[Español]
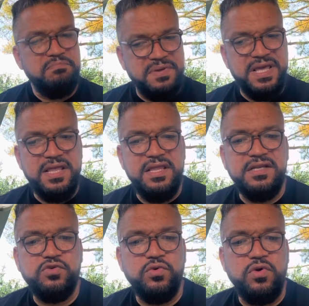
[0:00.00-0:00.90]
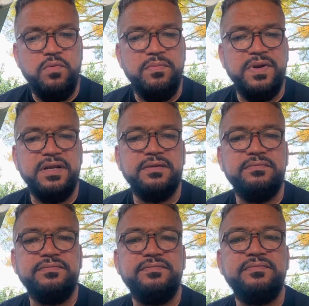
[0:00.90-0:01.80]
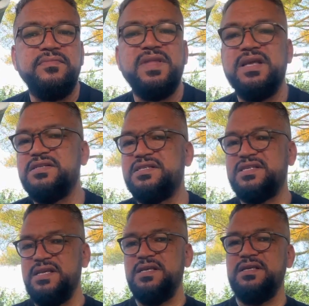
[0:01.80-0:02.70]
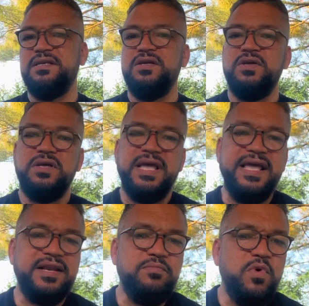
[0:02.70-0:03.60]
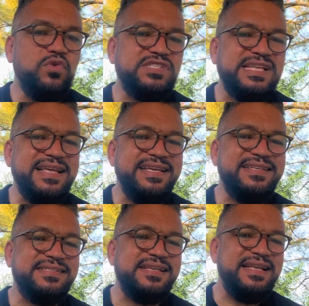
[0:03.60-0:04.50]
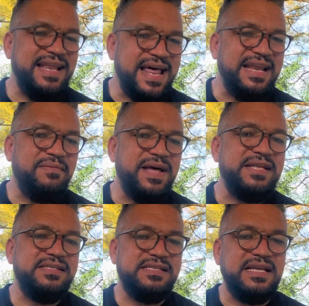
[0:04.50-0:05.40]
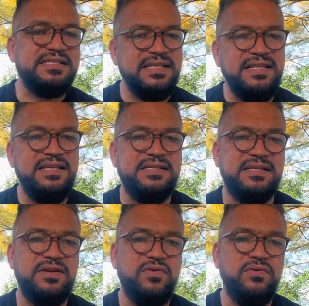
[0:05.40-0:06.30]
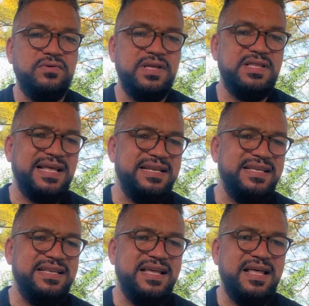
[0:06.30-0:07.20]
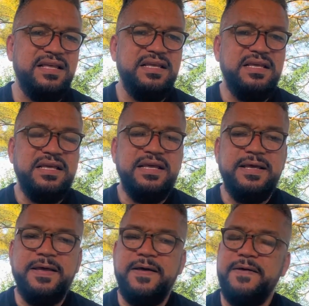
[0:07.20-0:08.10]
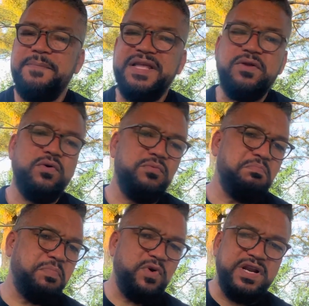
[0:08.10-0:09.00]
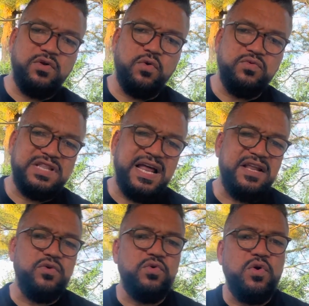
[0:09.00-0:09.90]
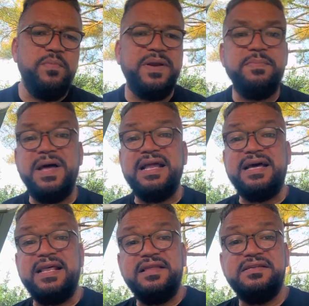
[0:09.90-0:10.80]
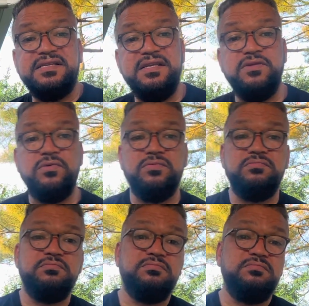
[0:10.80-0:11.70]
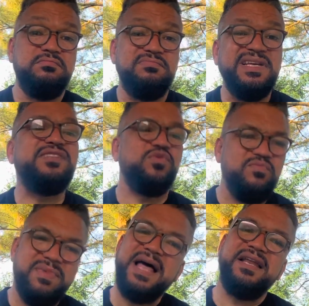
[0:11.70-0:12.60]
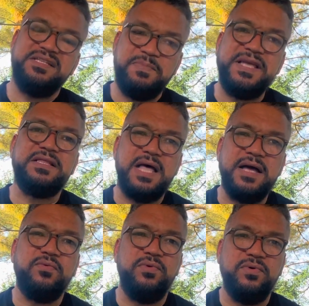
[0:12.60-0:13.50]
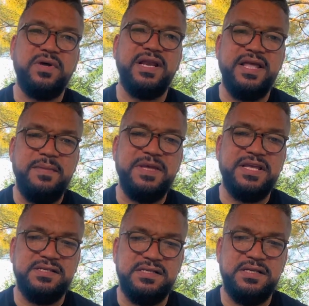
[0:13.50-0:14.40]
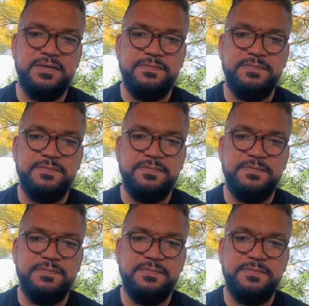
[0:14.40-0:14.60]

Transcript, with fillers: bien de su nombre. Sí, hermosa es la alabanza, así dice, ¿no? Esta línea. Eh, pero, por el contrario, un hombre malagradecido es un mal espectáculo, créame que sí.